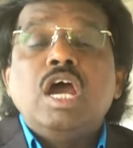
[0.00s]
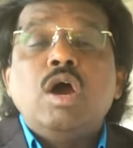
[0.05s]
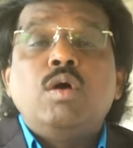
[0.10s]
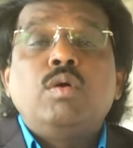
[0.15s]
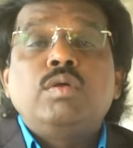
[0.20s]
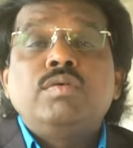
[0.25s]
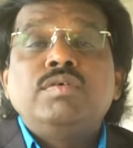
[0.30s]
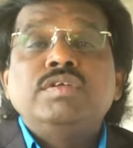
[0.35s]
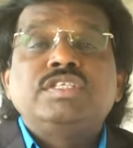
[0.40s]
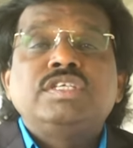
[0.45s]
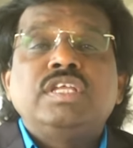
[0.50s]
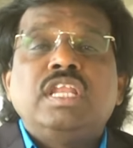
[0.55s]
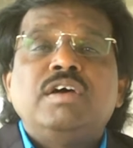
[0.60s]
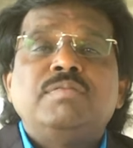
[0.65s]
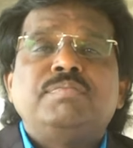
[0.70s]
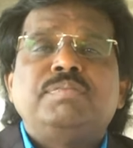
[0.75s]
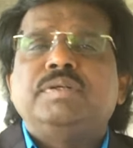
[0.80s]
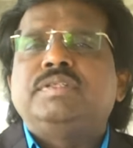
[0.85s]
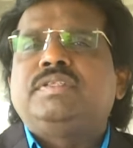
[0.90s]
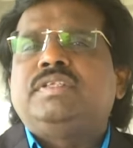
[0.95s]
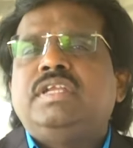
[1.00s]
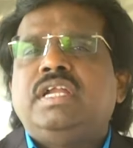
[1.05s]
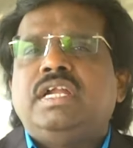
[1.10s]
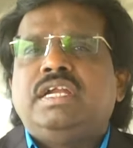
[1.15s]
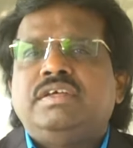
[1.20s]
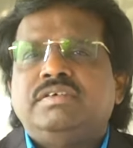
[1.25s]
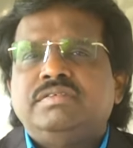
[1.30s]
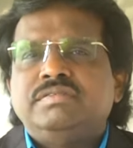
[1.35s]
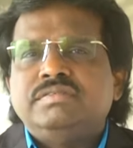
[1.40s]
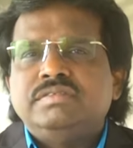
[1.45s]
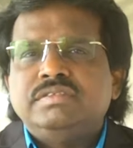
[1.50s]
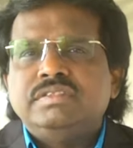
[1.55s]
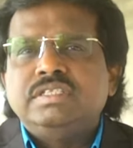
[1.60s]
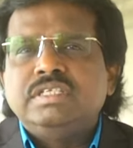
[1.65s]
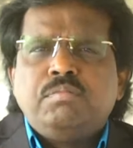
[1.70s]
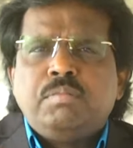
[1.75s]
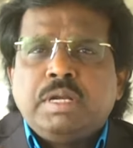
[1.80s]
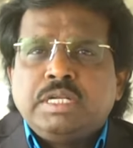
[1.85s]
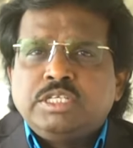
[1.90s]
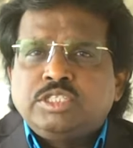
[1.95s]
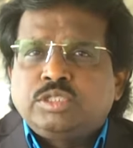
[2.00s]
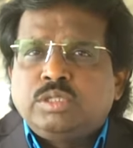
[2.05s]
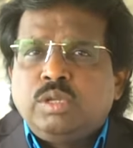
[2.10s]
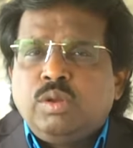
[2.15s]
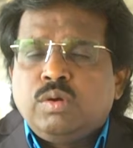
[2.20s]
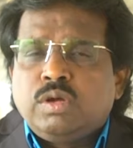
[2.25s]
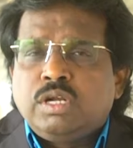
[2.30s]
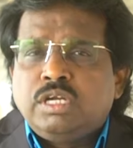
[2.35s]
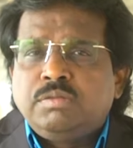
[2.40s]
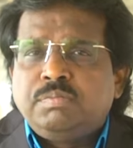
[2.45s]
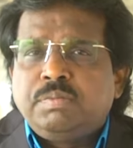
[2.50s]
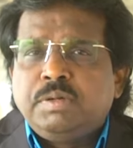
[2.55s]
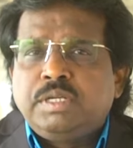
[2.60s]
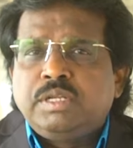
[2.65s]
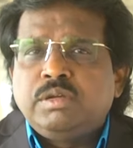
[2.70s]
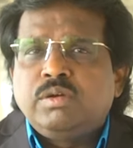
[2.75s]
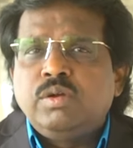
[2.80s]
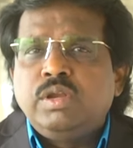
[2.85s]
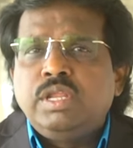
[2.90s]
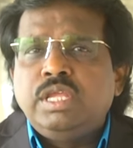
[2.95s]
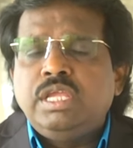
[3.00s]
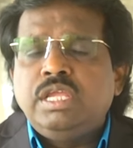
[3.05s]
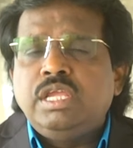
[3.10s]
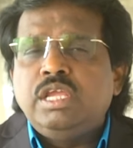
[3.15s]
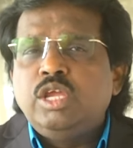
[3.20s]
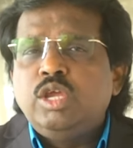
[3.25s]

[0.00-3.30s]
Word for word: గౌరవించలేకపోతున్నాడు మనసులో ఒకటి పెట్టుకొని